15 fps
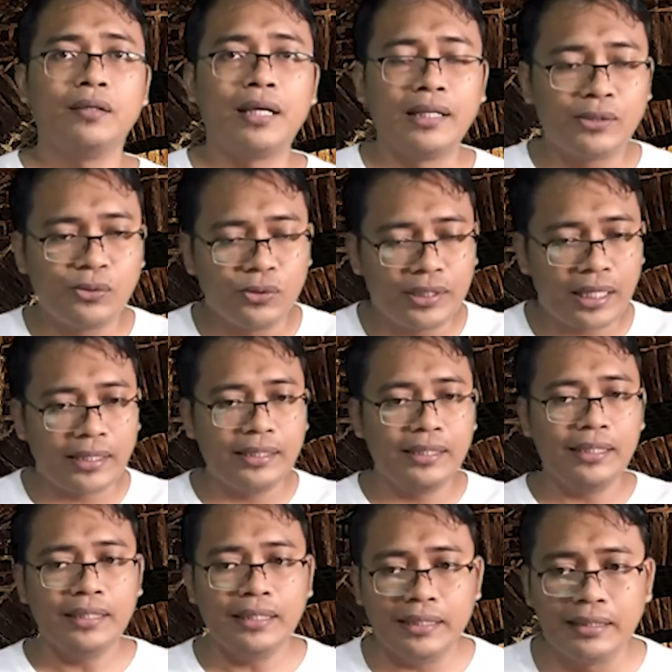Dan
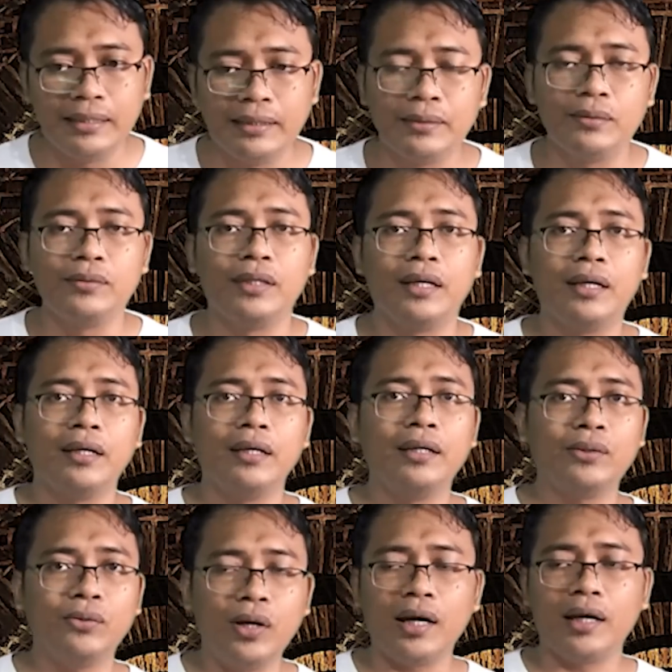Surjadi ini gitu ya,
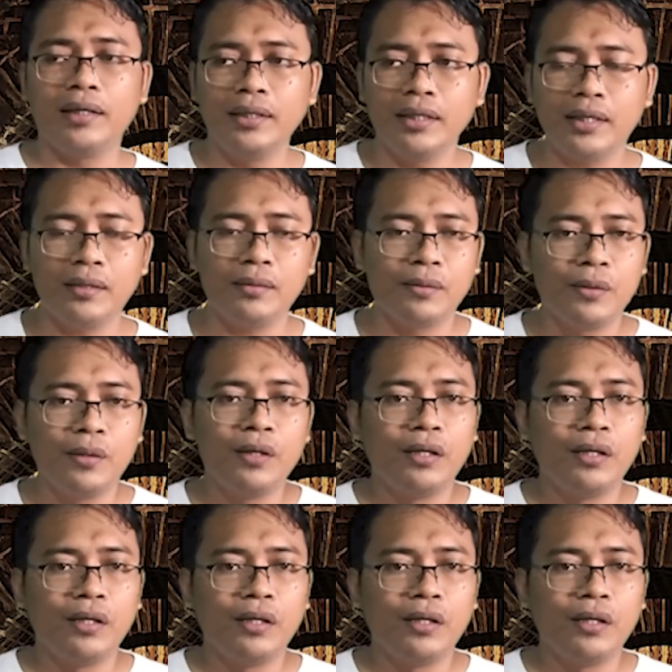itu akhirnya kan